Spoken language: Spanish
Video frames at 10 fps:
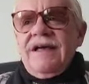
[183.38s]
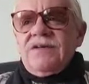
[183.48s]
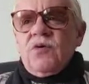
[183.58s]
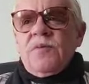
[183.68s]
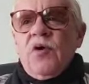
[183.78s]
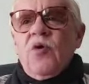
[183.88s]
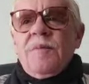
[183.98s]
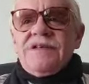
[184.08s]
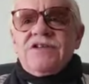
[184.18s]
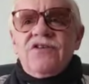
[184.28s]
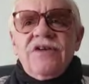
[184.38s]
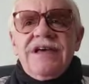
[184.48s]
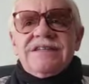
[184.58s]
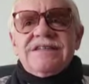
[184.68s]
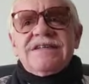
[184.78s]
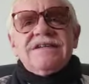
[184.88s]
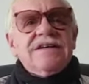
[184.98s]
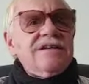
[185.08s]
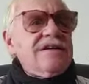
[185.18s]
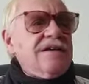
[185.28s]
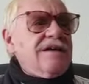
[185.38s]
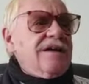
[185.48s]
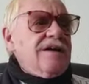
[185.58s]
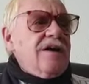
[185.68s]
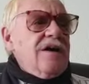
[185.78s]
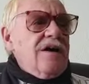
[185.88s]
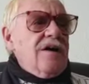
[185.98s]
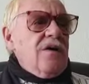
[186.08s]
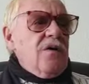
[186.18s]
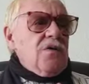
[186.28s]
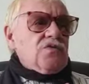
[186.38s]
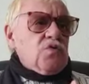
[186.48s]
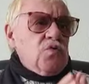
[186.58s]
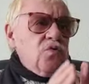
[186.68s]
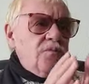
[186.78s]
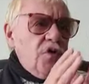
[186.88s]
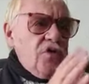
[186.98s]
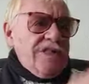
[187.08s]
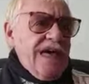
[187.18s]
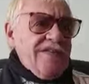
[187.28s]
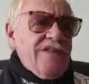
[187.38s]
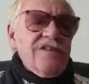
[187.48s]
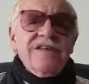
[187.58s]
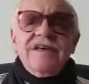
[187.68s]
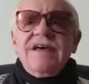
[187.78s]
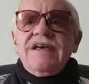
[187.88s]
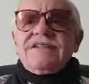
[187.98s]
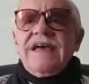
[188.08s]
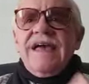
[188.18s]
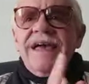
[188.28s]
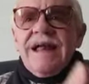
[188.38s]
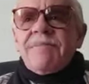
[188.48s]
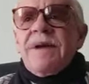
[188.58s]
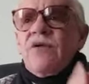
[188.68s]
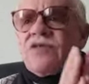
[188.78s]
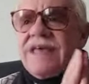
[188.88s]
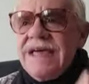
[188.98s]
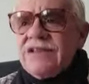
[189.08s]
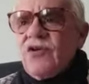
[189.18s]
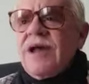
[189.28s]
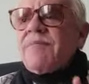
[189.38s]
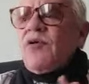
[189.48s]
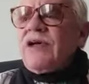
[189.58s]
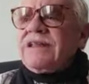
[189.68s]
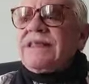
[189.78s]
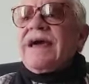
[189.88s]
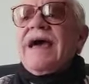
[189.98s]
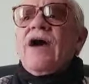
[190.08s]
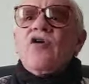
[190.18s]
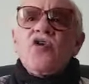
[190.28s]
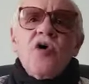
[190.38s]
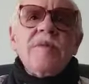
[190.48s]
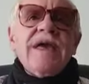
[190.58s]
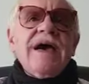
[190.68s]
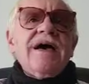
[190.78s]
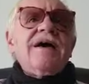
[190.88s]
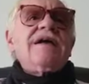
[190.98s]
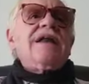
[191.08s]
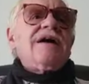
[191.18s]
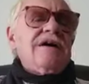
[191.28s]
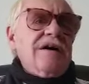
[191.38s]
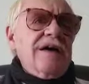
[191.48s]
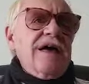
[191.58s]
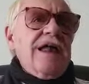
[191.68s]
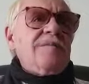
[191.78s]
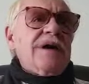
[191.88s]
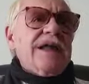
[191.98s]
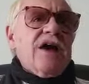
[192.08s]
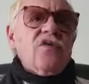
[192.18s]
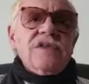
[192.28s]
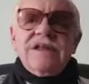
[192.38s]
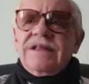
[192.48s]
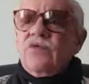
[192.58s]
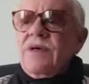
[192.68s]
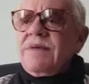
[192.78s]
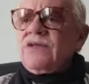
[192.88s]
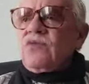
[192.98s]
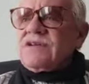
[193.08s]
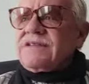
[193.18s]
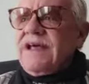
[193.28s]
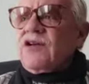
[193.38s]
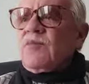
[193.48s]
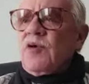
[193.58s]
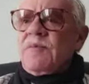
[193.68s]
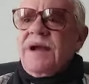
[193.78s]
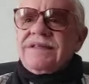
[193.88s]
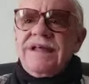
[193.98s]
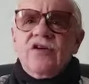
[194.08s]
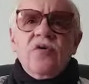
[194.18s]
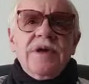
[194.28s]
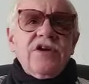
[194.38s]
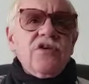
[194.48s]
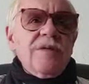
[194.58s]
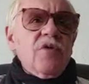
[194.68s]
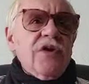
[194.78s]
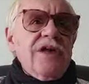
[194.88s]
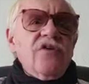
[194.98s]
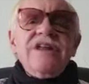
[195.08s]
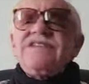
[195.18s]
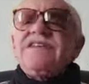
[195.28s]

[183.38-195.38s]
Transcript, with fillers: Su preocupación es, o su prioridad, seguir aplaudiendo la política económica y la, el manejo del endeudamiento externo por parte del gobierno de Moreno, y ni